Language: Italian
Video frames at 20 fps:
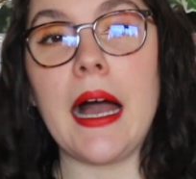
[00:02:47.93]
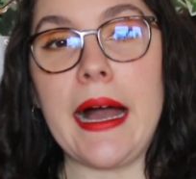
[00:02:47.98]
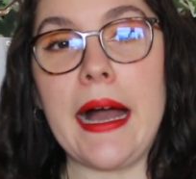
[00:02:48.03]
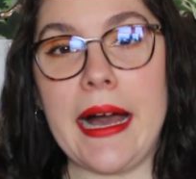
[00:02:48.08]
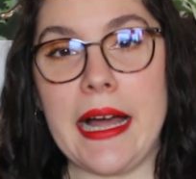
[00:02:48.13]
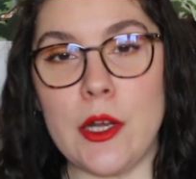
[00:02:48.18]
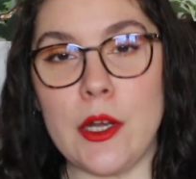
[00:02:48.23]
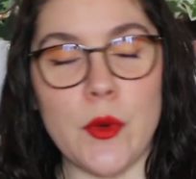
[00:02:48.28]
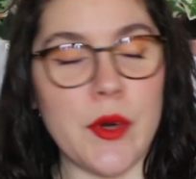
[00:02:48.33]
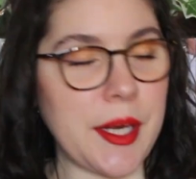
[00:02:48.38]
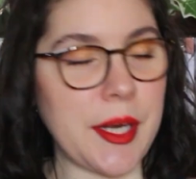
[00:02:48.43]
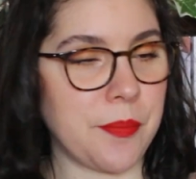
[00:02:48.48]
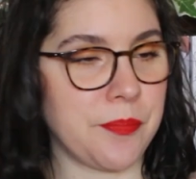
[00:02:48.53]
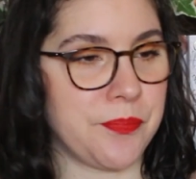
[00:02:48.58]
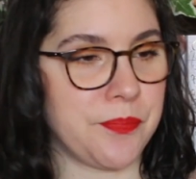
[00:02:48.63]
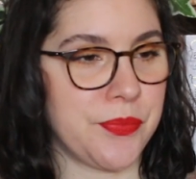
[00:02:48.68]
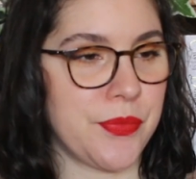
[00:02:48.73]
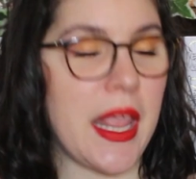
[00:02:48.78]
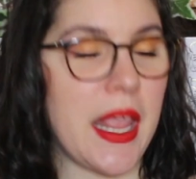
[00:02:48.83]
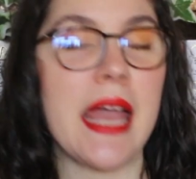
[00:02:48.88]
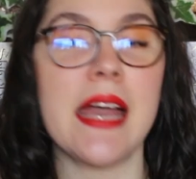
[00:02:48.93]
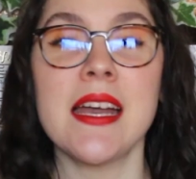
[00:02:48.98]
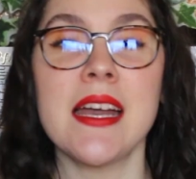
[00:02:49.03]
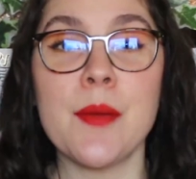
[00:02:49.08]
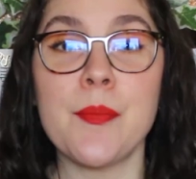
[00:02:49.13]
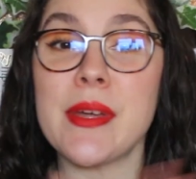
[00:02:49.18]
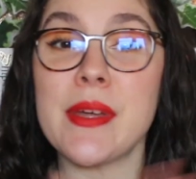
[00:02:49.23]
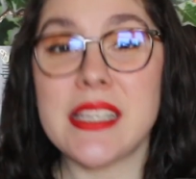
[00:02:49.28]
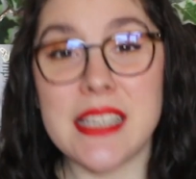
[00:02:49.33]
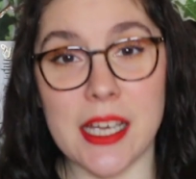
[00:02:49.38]
Allora,
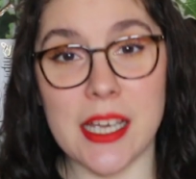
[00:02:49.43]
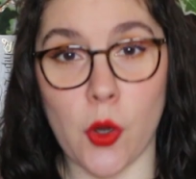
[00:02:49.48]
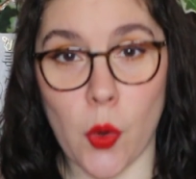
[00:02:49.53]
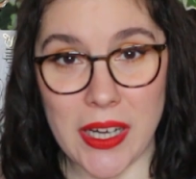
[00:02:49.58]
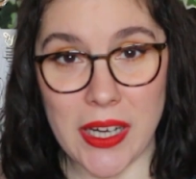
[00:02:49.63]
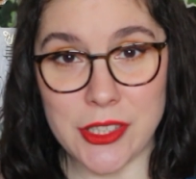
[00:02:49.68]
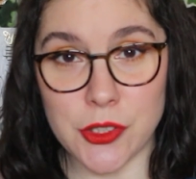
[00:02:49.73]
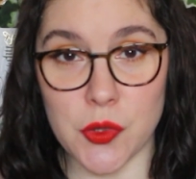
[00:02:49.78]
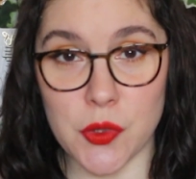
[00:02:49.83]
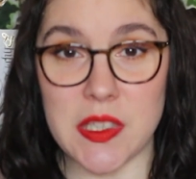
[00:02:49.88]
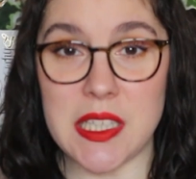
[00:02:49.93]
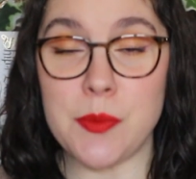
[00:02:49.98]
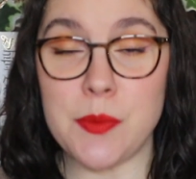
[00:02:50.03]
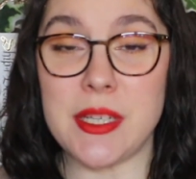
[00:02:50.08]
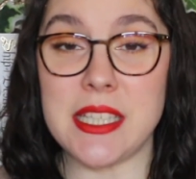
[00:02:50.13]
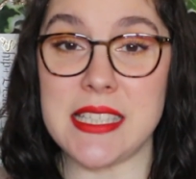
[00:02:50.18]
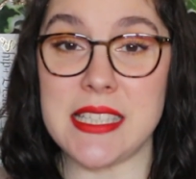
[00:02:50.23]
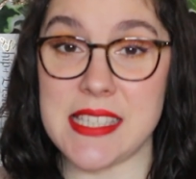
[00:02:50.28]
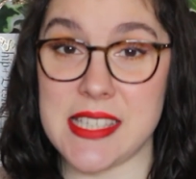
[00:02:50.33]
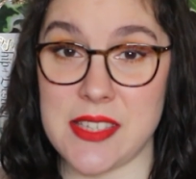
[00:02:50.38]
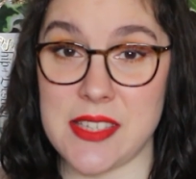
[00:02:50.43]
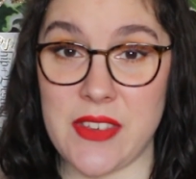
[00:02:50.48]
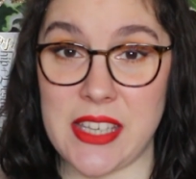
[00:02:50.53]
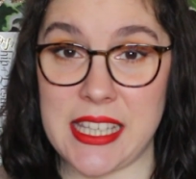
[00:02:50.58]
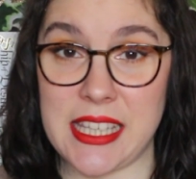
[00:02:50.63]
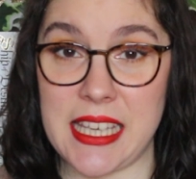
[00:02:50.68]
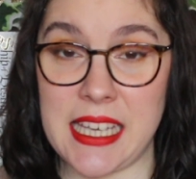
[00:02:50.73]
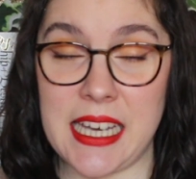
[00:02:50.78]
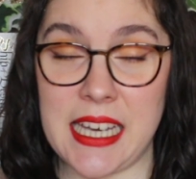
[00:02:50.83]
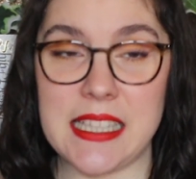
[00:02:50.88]
perché quattro libri di
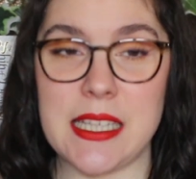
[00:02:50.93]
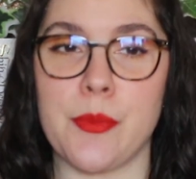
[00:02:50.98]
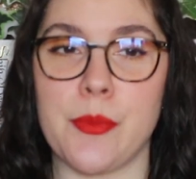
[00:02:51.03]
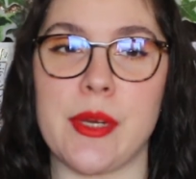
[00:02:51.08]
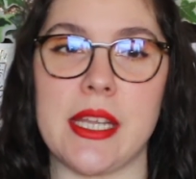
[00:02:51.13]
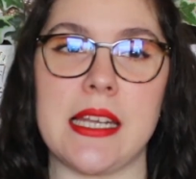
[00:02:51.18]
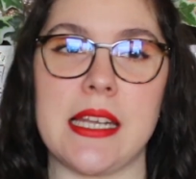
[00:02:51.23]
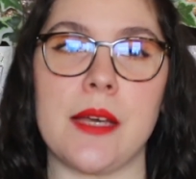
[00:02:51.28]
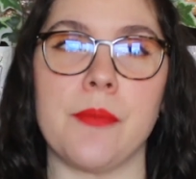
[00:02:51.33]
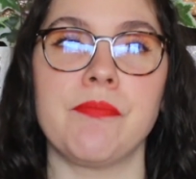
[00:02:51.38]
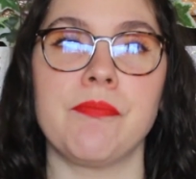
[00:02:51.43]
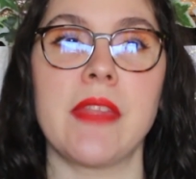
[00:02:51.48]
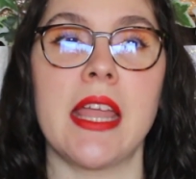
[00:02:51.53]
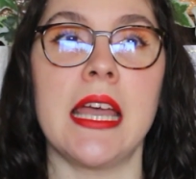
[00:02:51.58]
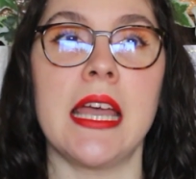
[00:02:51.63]
Stephen King ad aprile?